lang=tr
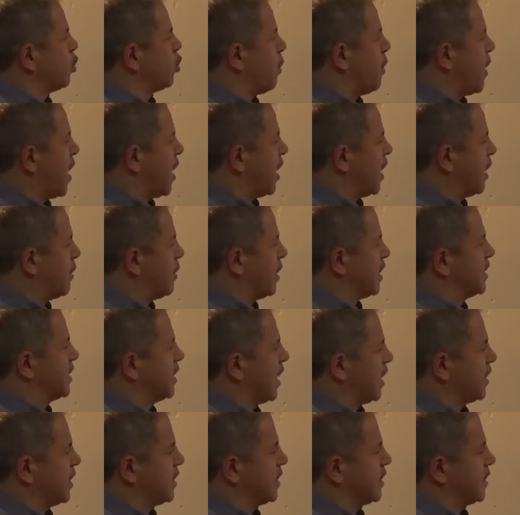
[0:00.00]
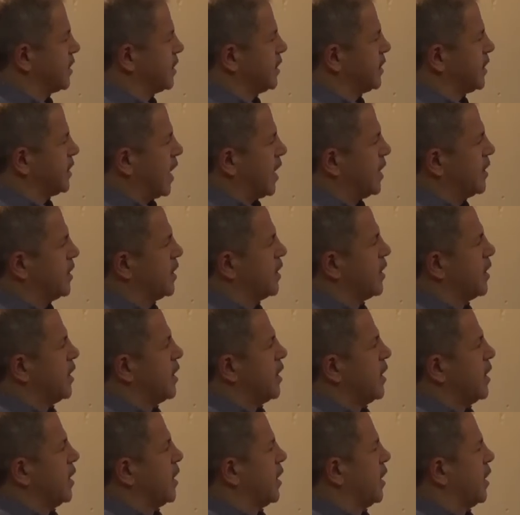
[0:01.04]
toparlaması açısından
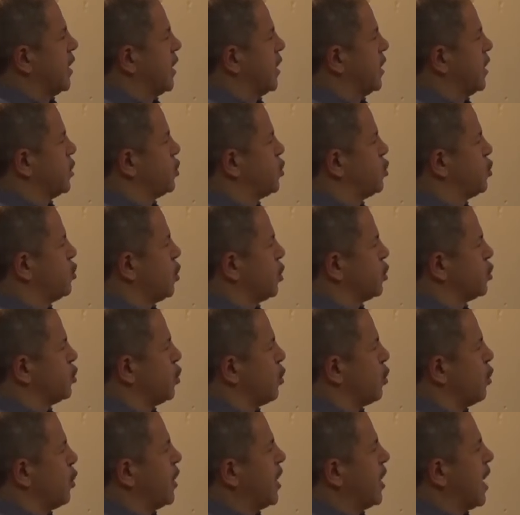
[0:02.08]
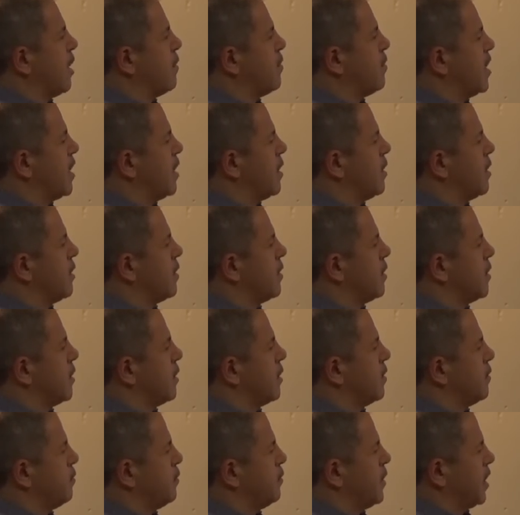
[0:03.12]
e, çok çok önemli
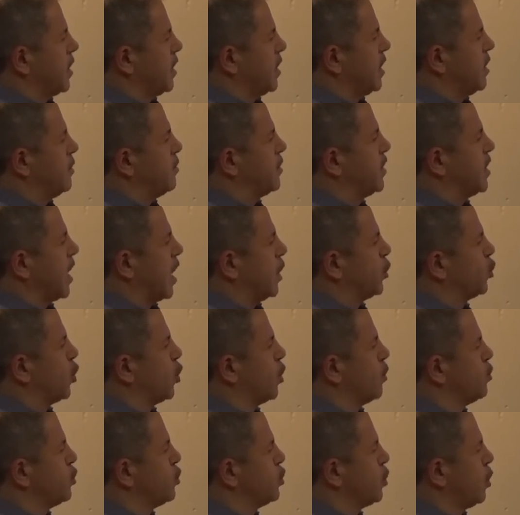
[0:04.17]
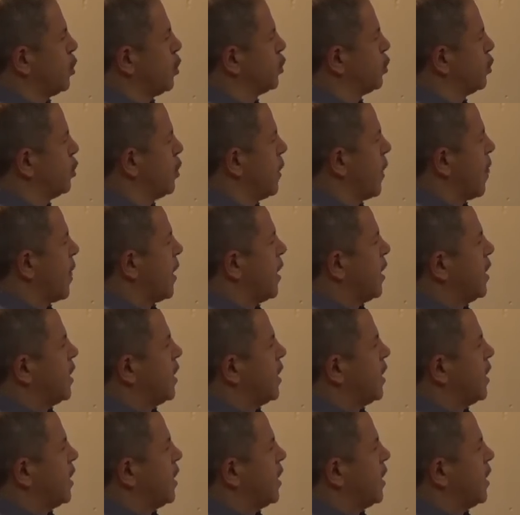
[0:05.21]
bir imkan doğmuş oldu.